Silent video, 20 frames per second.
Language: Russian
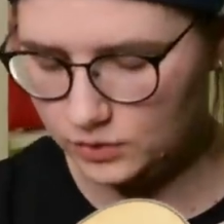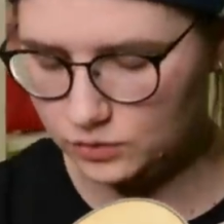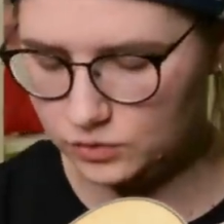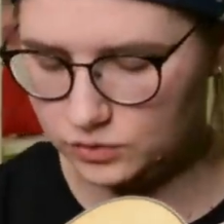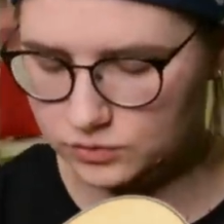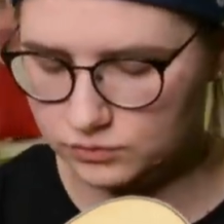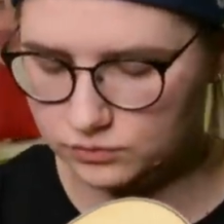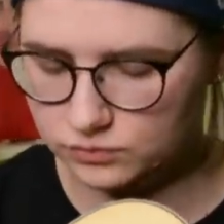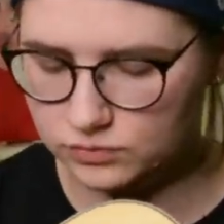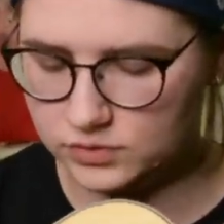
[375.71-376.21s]
То
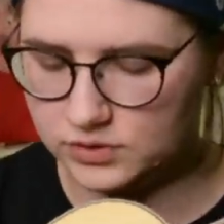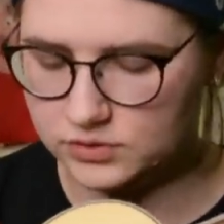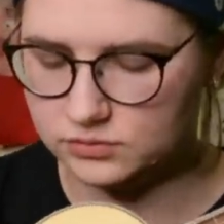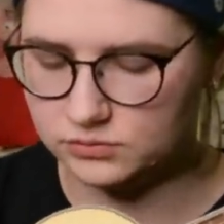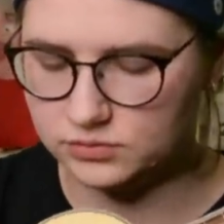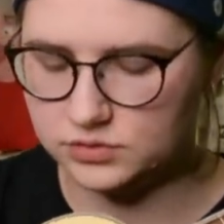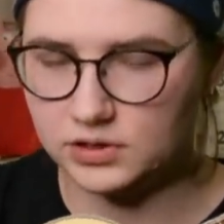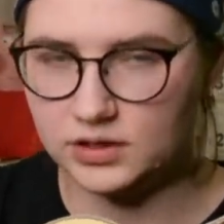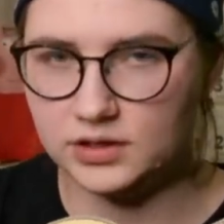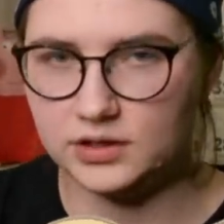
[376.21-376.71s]
есть вот у нас
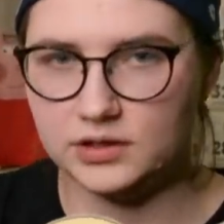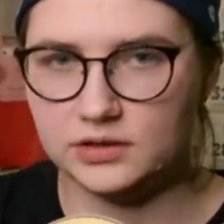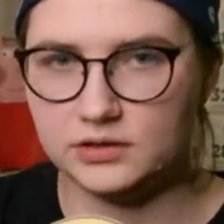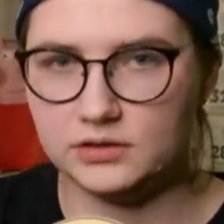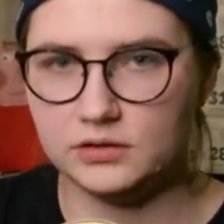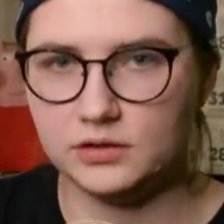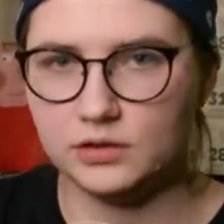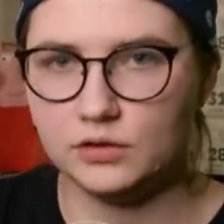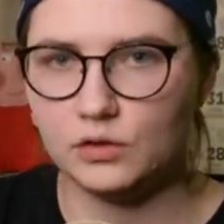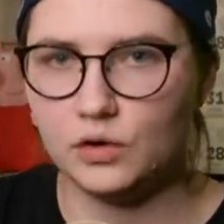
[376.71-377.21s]
вот три
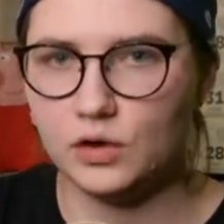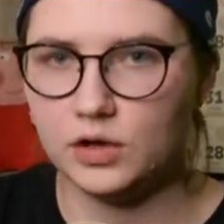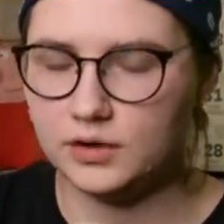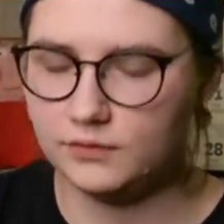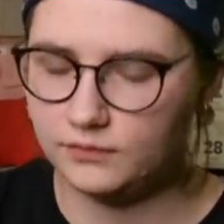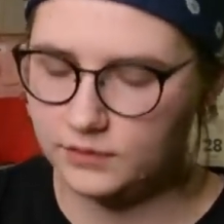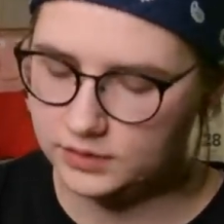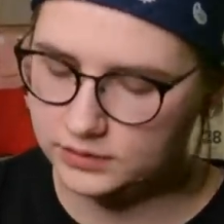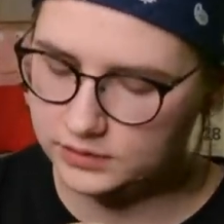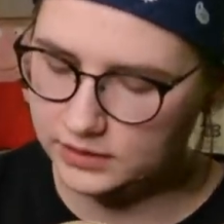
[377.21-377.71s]

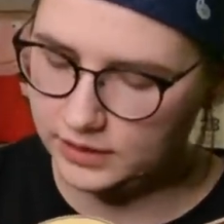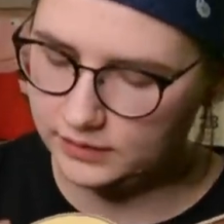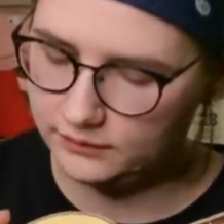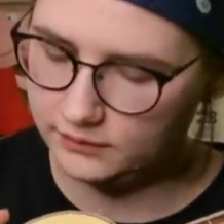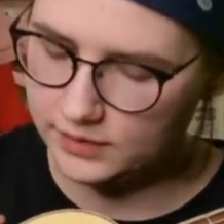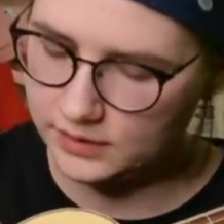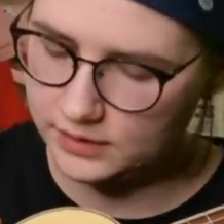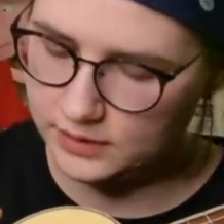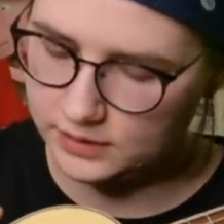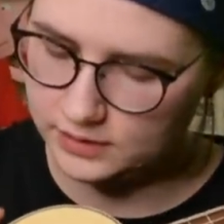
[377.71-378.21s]
нейлоновые, три
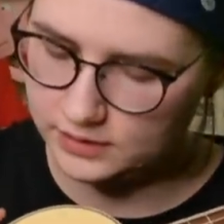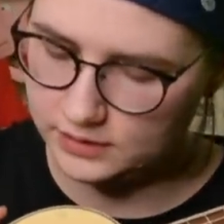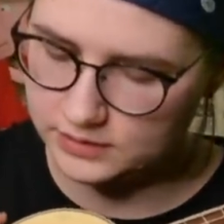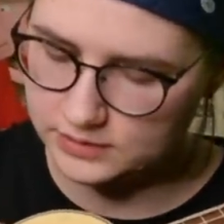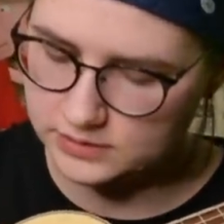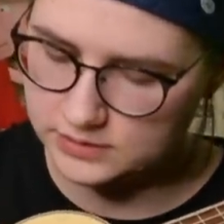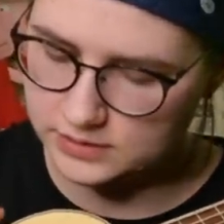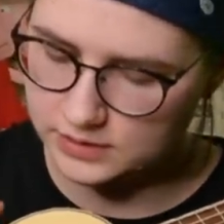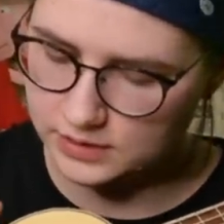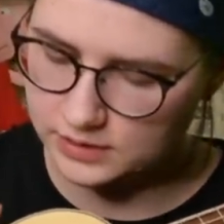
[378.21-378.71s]
верхние
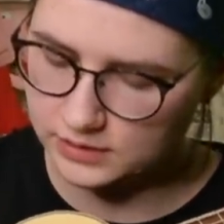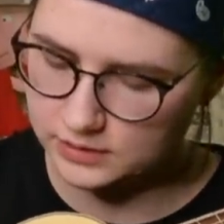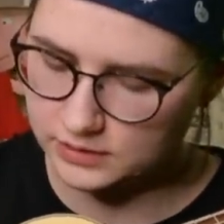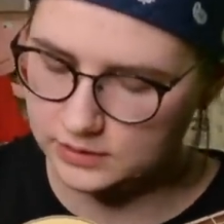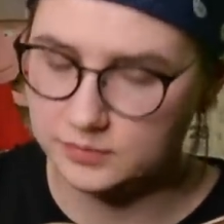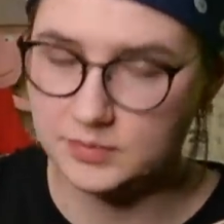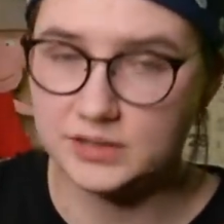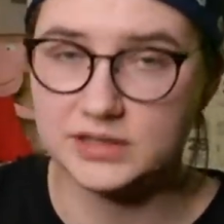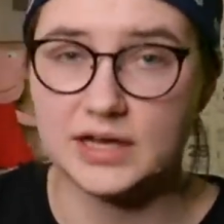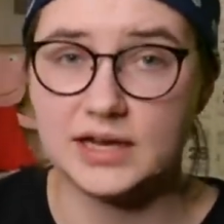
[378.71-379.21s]

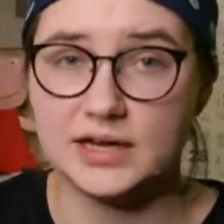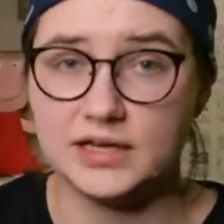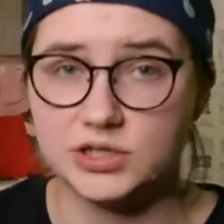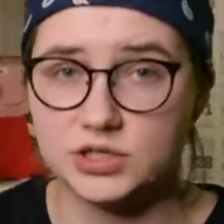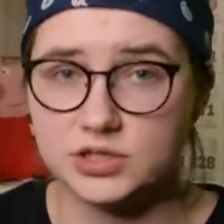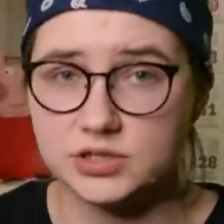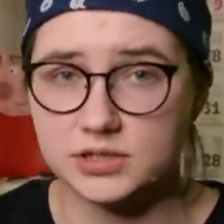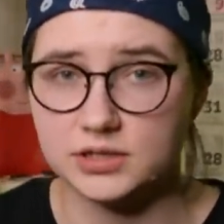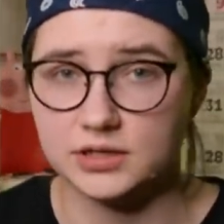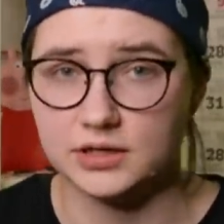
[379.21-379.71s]
сделаны
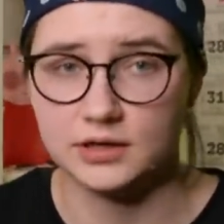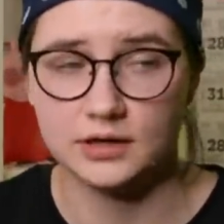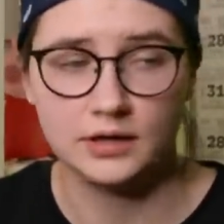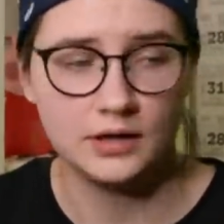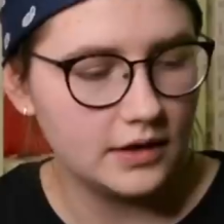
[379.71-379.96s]
металлические.